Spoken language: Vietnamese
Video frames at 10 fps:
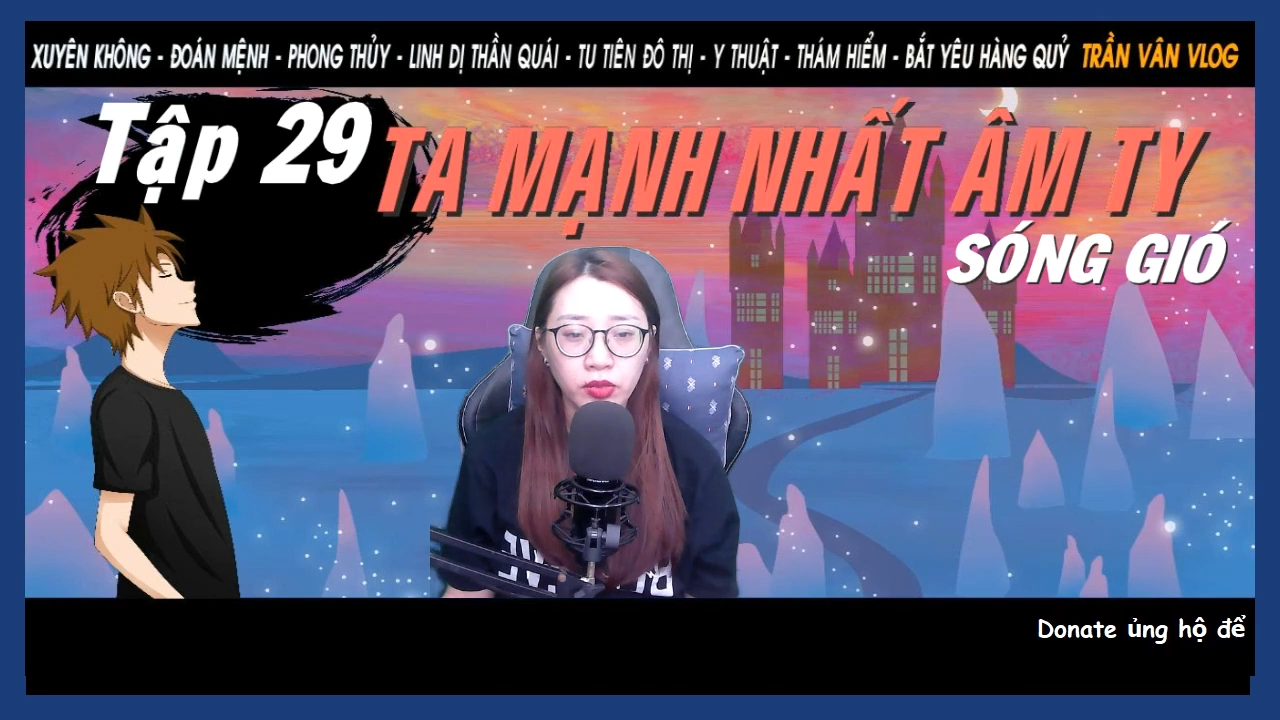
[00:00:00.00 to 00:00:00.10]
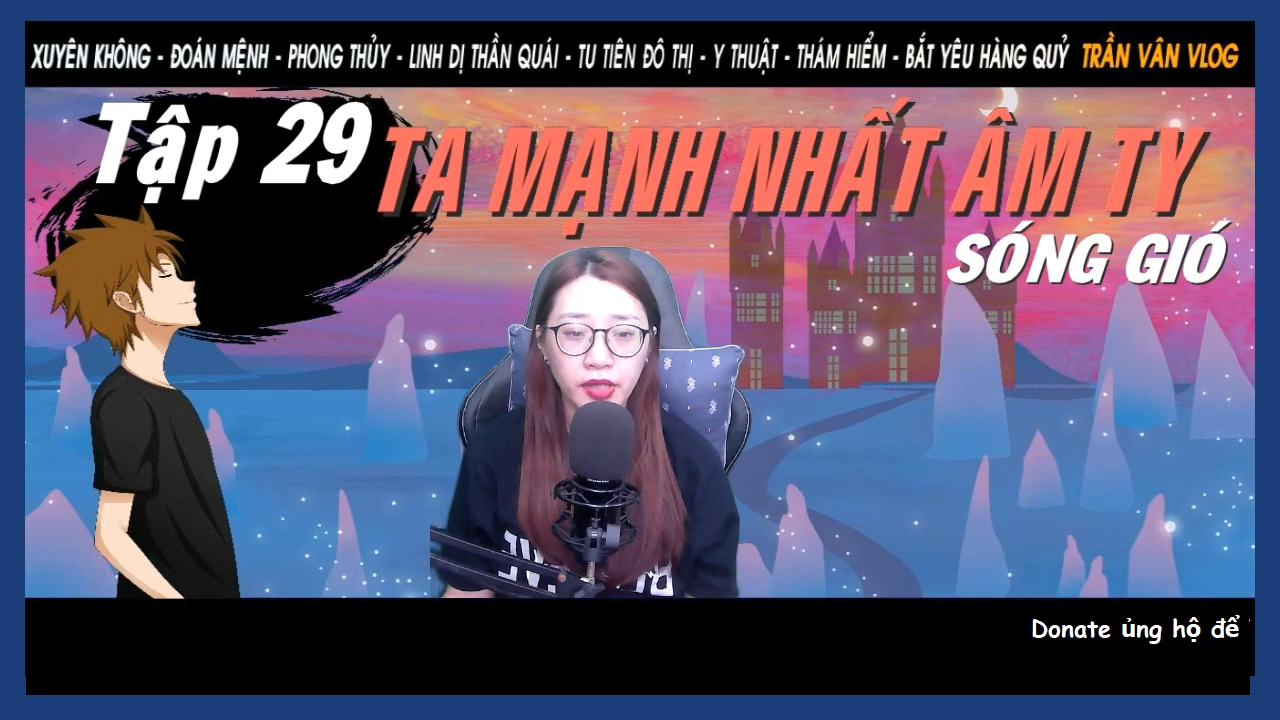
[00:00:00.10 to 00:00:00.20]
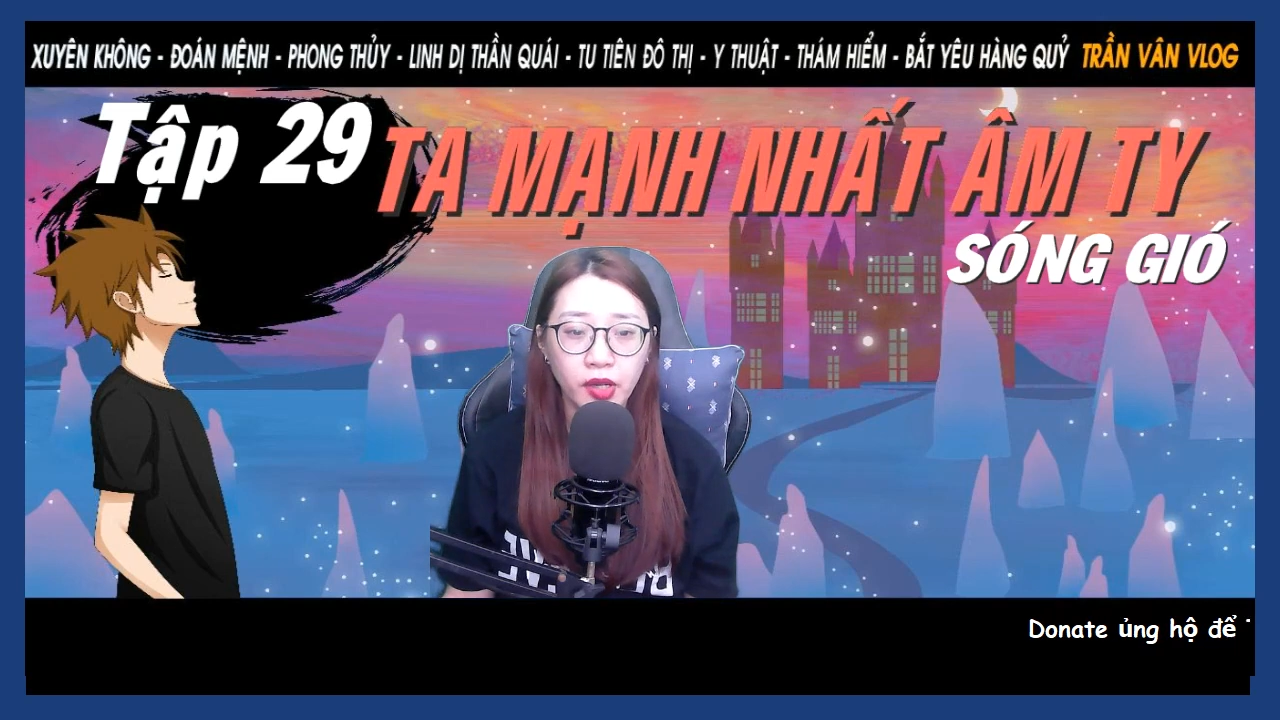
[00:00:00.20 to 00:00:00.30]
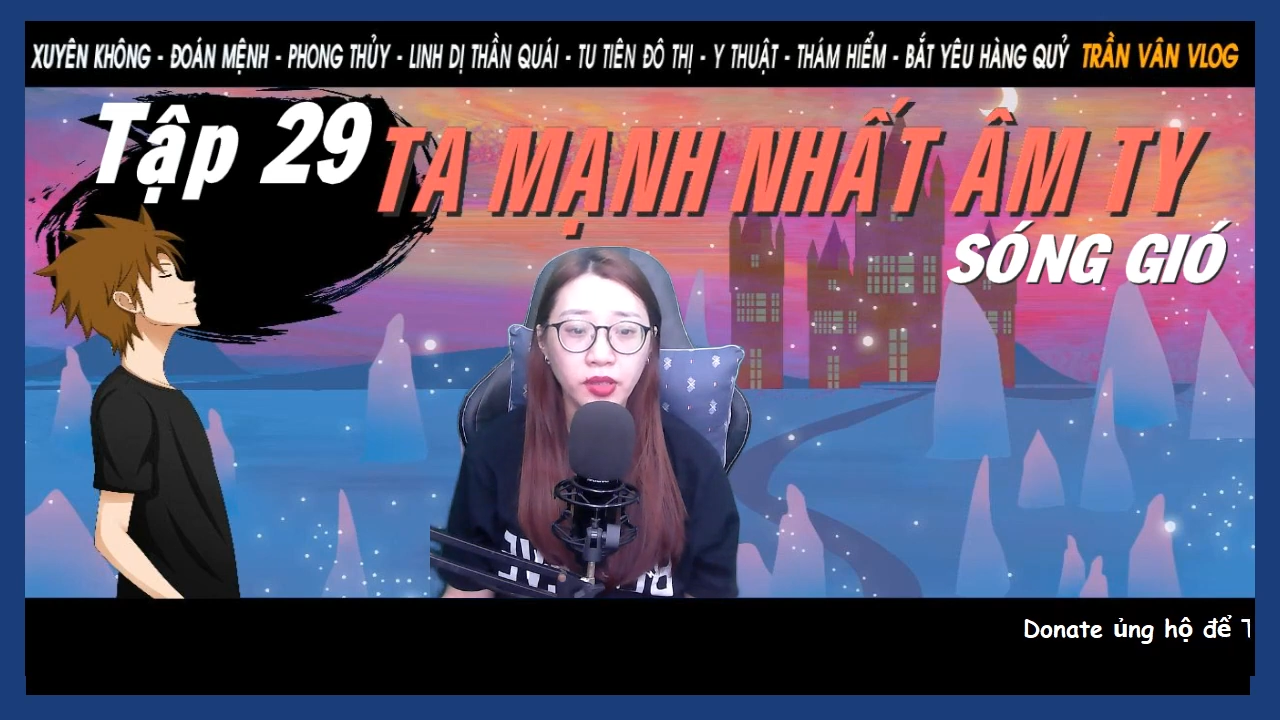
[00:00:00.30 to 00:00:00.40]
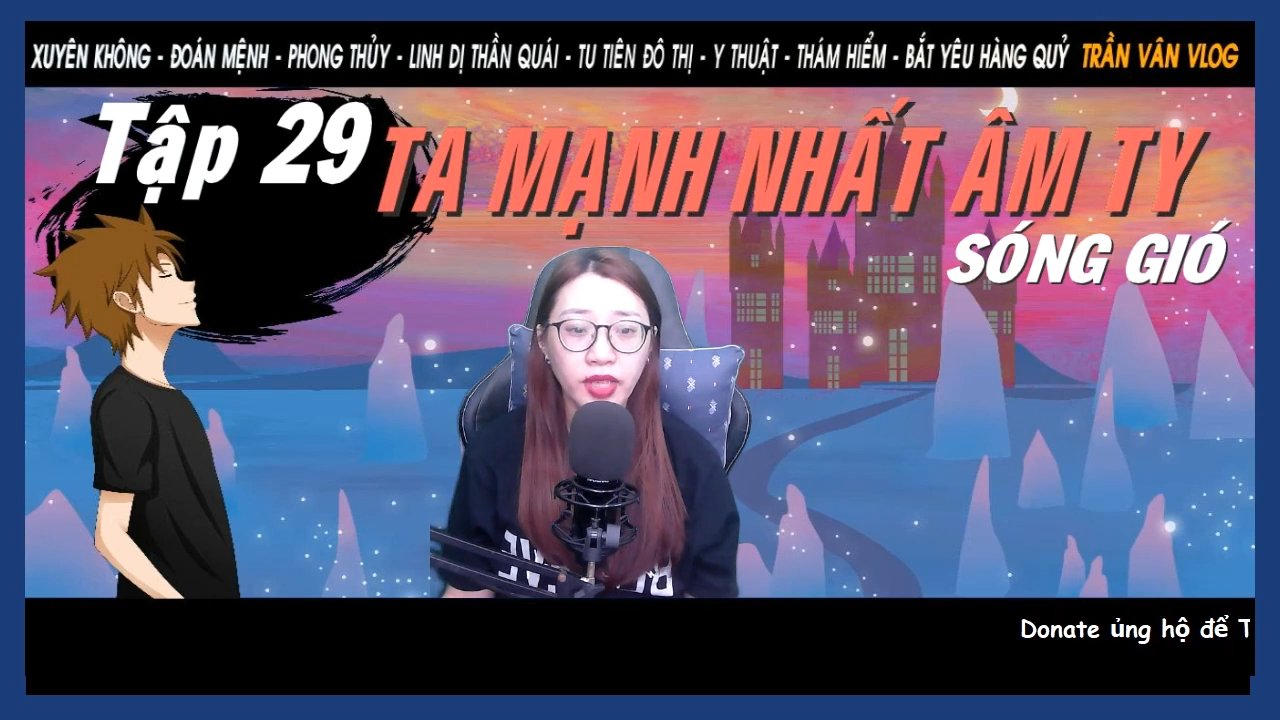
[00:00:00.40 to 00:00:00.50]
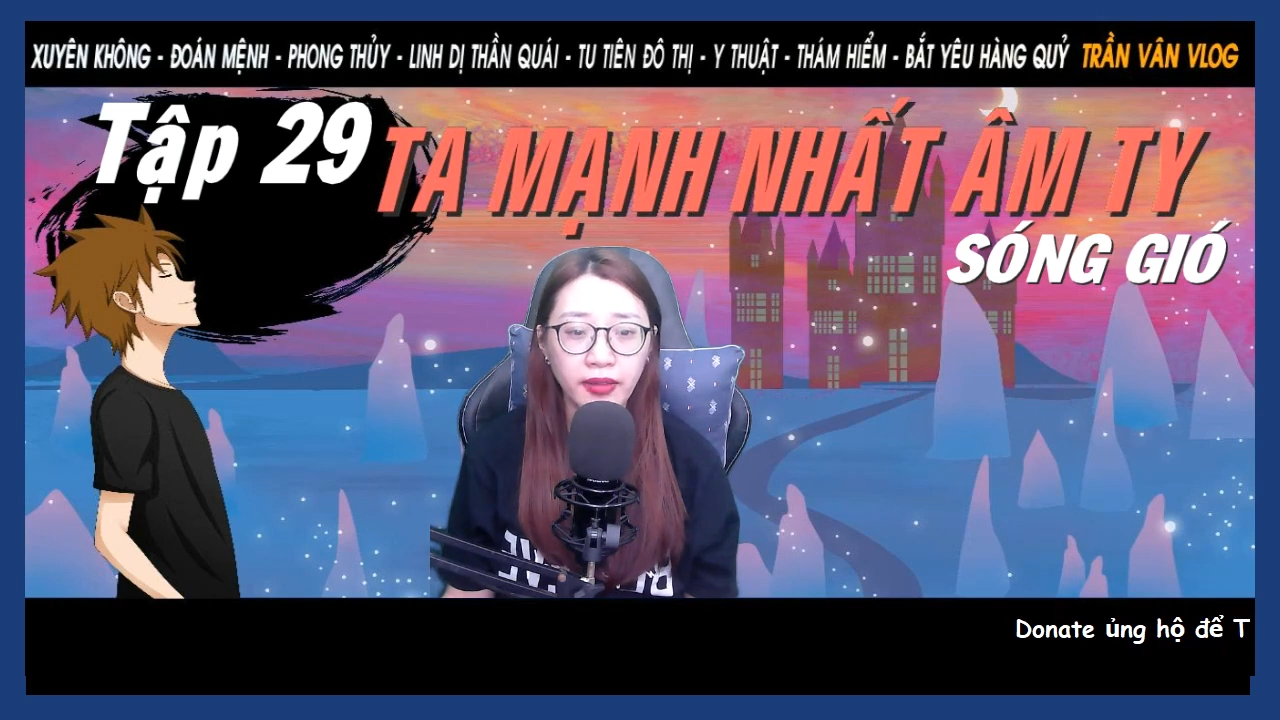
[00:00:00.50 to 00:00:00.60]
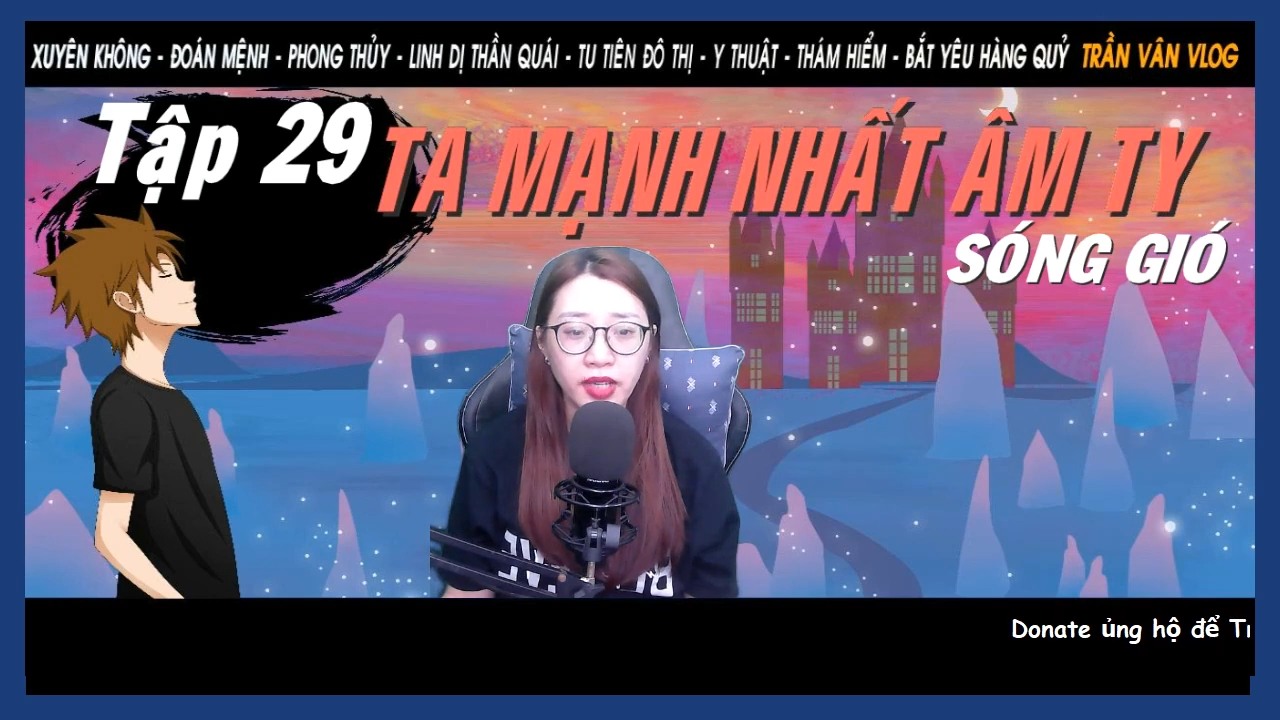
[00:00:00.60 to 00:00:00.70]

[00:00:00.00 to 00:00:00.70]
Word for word: thì nói thẳng